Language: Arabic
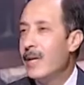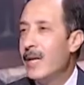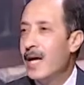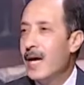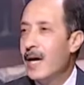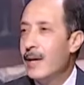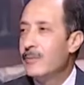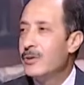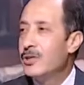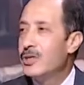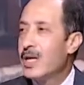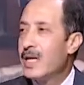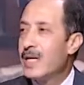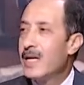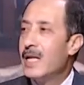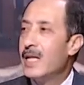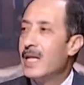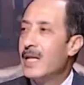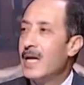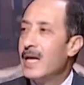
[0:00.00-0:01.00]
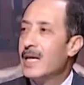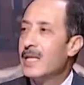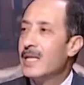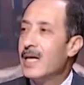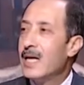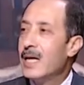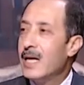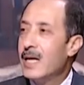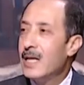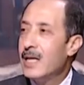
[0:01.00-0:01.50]
العام يشكل
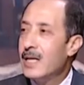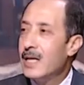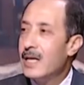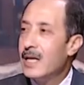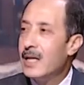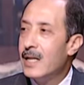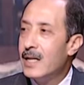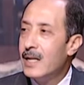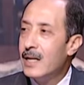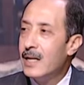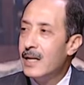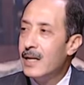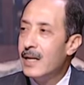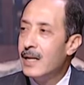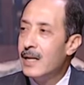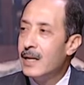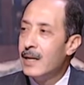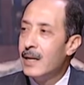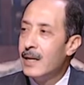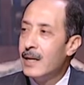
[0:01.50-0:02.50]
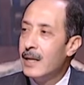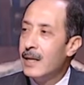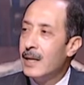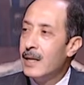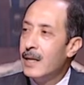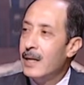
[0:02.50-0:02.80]
لجنه ل... ل... ل... هي حلوه